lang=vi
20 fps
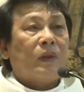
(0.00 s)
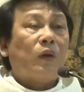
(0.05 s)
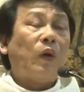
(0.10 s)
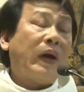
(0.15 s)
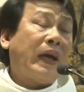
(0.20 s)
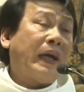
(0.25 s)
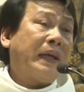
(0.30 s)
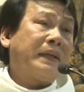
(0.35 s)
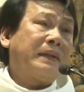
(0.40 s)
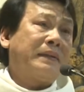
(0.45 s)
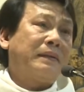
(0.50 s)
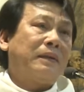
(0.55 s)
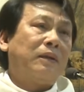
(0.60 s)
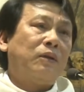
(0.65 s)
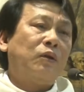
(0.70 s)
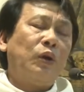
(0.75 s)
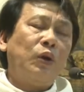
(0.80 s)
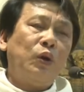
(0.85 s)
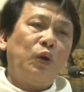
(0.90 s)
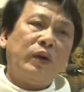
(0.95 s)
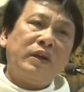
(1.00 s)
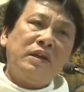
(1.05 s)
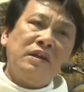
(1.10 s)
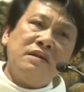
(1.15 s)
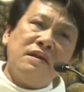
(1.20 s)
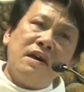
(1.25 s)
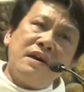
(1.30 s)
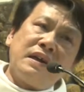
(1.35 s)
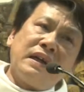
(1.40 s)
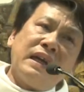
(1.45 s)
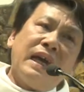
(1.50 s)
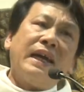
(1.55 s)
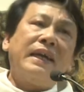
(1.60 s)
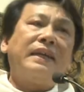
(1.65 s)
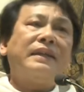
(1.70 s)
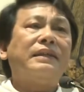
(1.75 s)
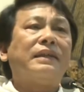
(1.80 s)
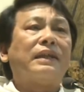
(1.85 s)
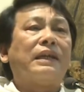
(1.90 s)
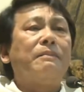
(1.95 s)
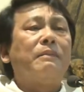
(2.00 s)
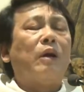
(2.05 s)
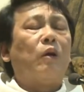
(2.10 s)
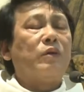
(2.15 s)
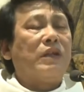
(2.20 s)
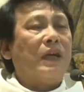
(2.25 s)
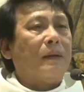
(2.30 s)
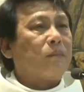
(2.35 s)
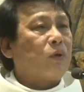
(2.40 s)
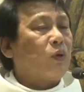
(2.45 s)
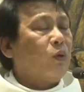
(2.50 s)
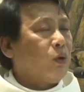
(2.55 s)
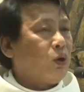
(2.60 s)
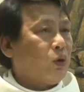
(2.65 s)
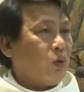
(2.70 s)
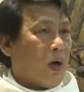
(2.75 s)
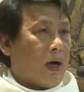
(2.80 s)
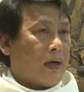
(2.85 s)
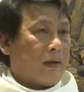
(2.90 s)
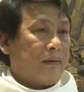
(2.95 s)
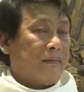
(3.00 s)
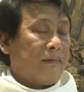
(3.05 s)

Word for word: Noel luôn luôn hướng đến cái mầu nhiệm cứu chuộc